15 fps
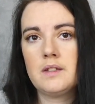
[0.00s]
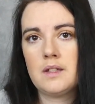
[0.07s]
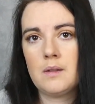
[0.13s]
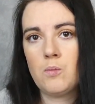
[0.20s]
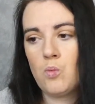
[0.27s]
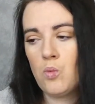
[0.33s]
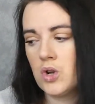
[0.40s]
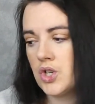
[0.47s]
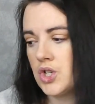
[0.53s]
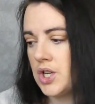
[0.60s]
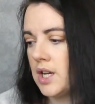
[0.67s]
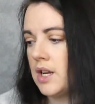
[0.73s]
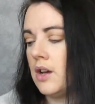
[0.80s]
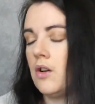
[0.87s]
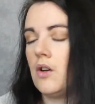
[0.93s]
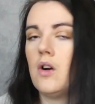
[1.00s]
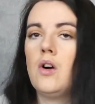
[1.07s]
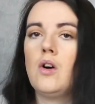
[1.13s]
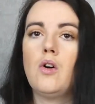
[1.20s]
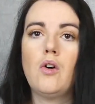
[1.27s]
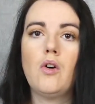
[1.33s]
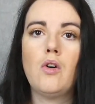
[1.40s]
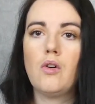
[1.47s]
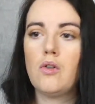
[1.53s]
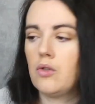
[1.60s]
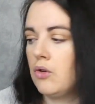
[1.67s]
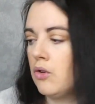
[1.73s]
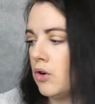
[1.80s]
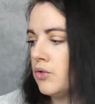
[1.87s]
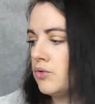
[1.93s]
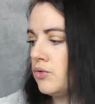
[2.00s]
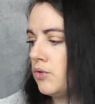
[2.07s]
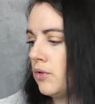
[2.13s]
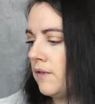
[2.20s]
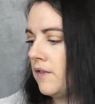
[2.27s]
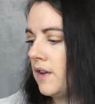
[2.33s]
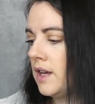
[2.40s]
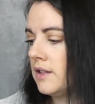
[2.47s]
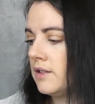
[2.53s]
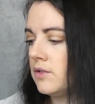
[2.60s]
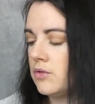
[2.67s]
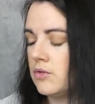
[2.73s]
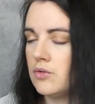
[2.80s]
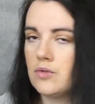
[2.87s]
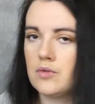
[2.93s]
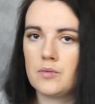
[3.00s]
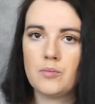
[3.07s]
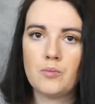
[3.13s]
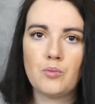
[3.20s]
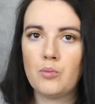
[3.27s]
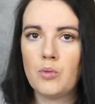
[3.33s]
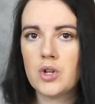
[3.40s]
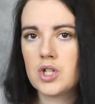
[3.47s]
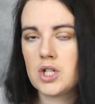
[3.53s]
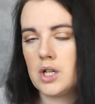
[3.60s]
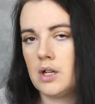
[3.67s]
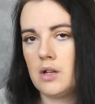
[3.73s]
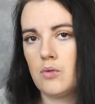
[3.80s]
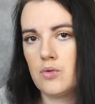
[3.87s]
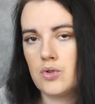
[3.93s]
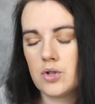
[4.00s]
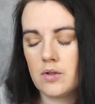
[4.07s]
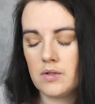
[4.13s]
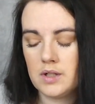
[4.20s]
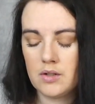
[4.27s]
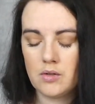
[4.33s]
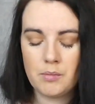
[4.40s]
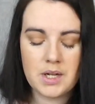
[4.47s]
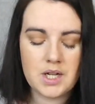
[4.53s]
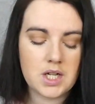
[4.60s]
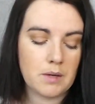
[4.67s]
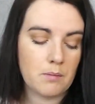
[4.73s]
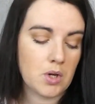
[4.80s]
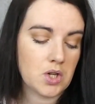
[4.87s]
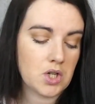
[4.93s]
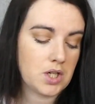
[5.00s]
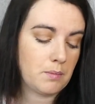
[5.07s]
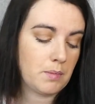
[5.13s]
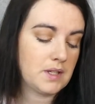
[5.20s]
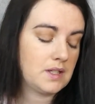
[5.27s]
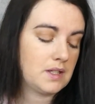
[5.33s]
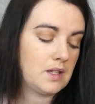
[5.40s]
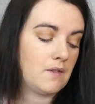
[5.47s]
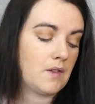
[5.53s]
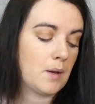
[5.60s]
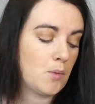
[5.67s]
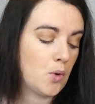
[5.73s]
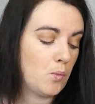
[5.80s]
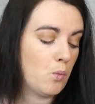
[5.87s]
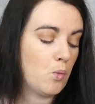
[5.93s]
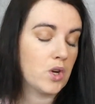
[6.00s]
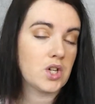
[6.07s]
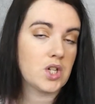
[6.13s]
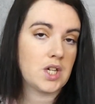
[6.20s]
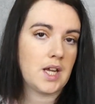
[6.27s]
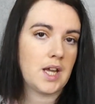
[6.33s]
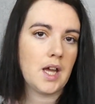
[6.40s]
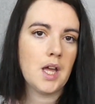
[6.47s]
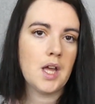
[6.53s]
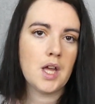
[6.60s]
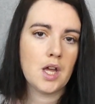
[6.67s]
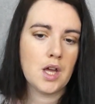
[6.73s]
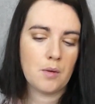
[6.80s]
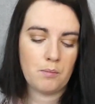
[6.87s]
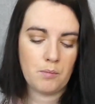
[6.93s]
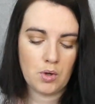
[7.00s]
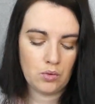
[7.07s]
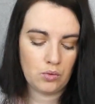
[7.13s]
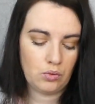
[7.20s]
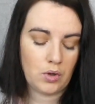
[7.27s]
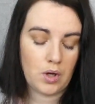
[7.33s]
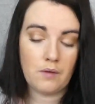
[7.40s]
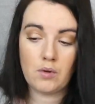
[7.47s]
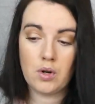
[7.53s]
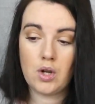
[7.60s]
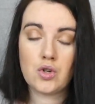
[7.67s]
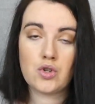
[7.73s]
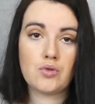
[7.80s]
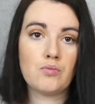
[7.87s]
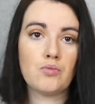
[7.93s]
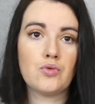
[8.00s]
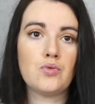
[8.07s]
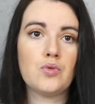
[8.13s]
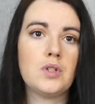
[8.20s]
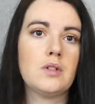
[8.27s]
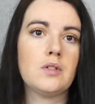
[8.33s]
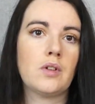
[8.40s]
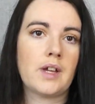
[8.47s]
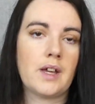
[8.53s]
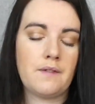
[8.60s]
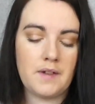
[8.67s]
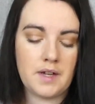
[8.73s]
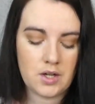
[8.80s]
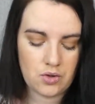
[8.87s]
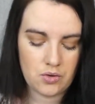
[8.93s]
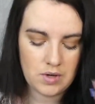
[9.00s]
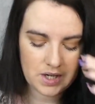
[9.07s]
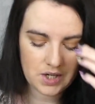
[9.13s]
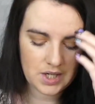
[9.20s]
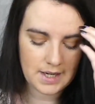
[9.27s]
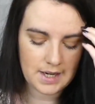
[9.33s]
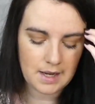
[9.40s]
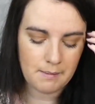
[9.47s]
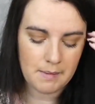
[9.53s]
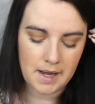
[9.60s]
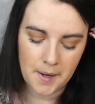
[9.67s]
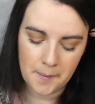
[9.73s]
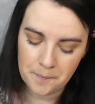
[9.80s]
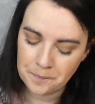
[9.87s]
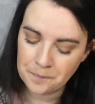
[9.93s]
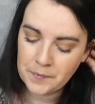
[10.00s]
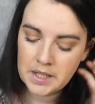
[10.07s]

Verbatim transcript: c'est moins cher en grande surface, euh, moi j'ai Auchan qui est en bas de chez moi, je sais pas si c'est vraiment moins cher, mais en tout cas voilà, je me suis dit tant qu'à faire, je l'achète là-bas.